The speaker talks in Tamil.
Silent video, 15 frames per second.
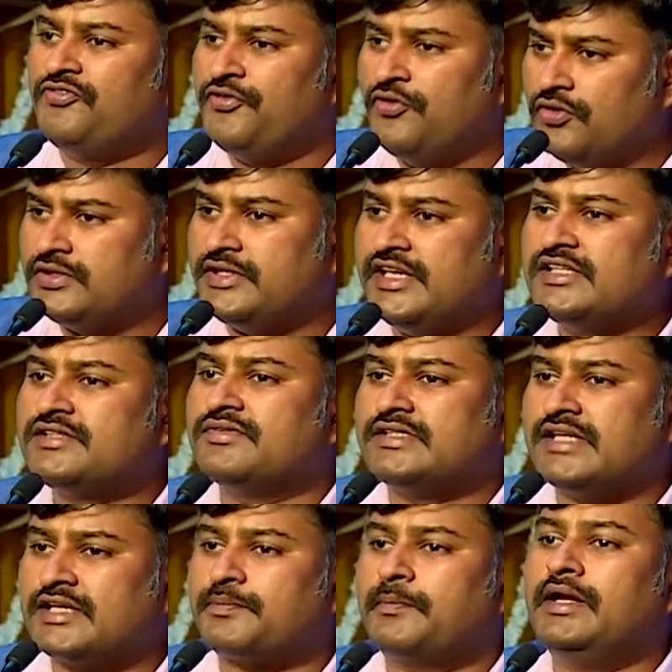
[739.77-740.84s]
few things which
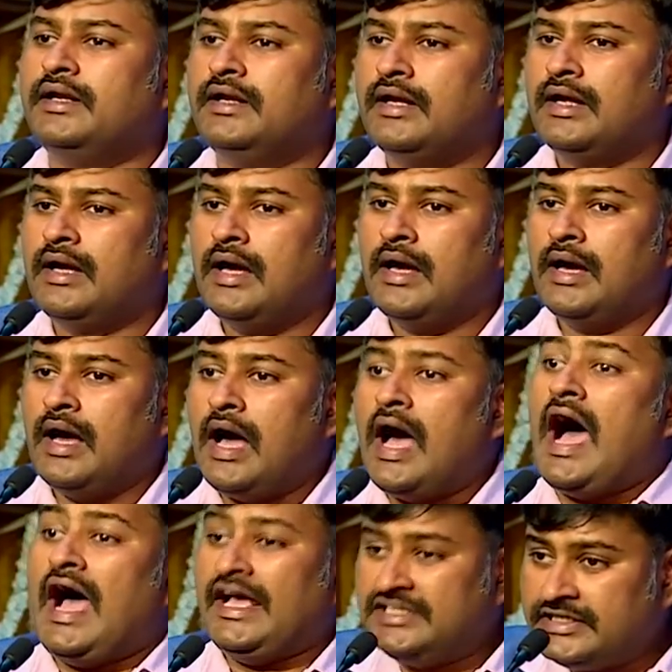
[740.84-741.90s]
has been
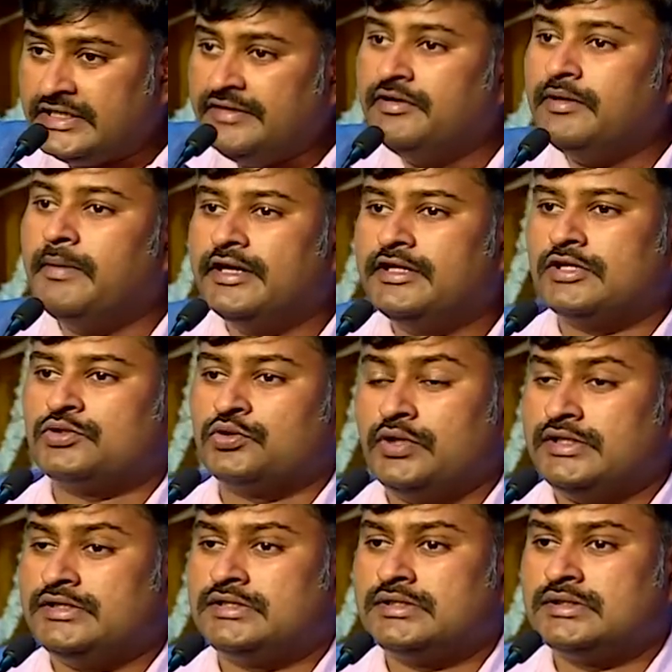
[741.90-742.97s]
achieved by the students